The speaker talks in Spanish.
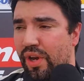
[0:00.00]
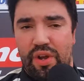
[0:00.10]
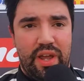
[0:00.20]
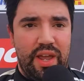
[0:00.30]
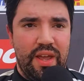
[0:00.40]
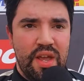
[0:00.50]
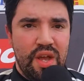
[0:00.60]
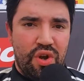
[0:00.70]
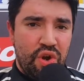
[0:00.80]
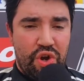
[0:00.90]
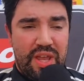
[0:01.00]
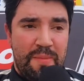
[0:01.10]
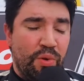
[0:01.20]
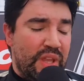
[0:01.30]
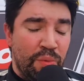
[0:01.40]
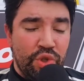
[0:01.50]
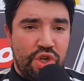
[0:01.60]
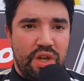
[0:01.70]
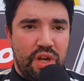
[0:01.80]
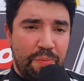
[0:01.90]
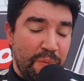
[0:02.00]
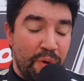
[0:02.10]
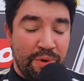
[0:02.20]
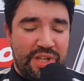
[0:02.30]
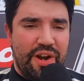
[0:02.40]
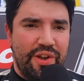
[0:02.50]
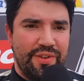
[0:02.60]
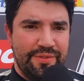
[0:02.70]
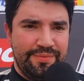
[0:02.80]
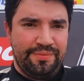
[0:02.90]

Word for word: creo que Concordia me gusta mucho y lo pudimos demostrar hoy.